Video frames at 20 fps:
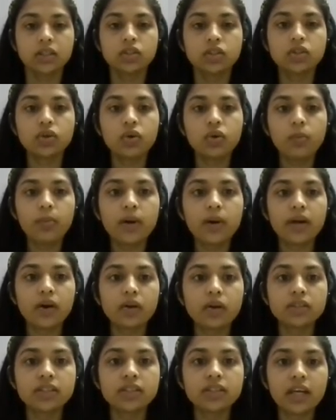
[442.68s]
सो
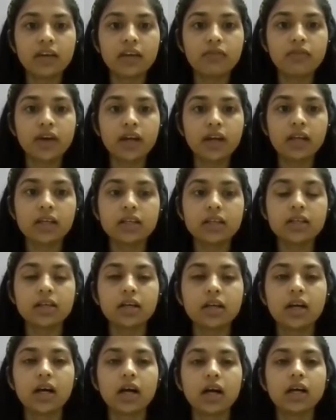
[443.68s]
पेरोक्साइड इफेक्ट
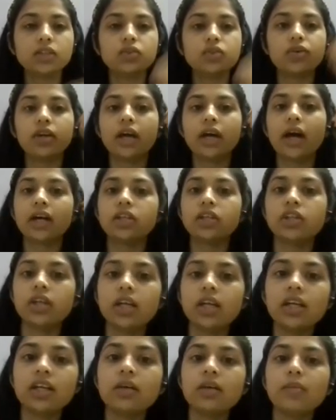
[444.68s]
का जो रिएक्शन
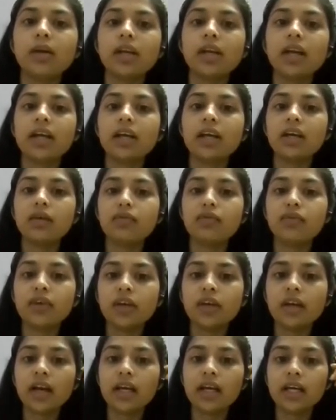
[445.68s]
इंटरमीडिएट है ये
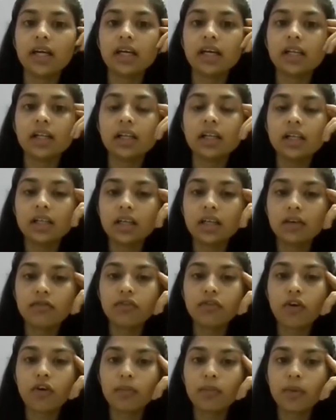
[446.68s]
फ्री रेडिकल के
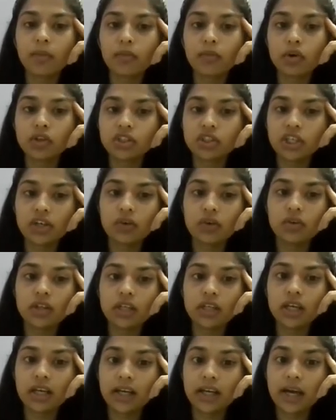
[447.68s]
फॉर्म में प्रोसीड
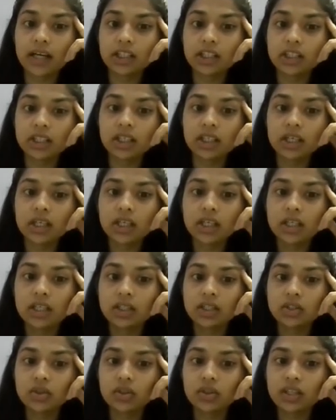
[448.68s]
होती है रिएक्शन
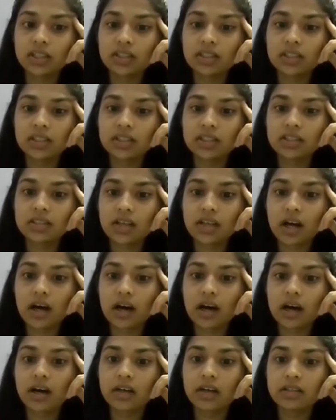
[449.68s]
तो दिस इज
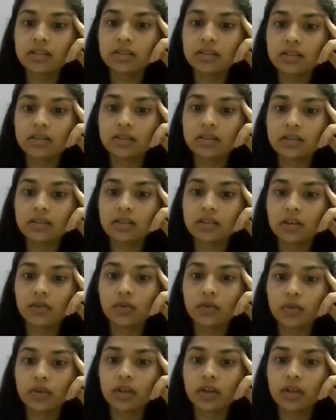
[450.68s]
आर
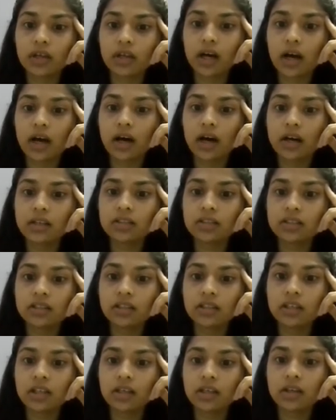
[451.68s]
देखो आर
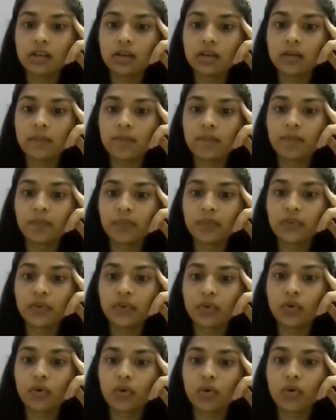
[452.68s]
सी
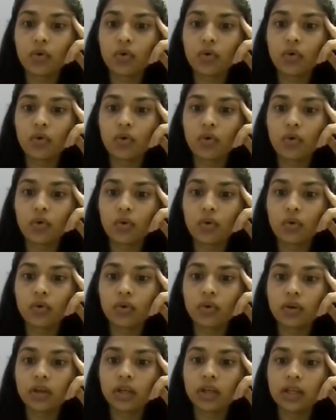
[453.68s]
ओ ओ
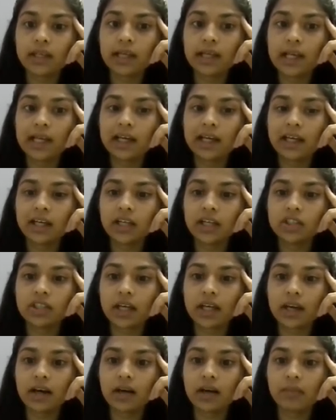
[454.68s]
ये लिंकेज
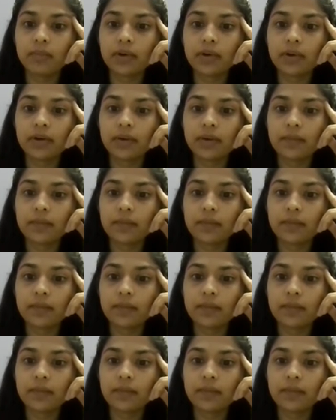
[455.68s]
है यहाँ पर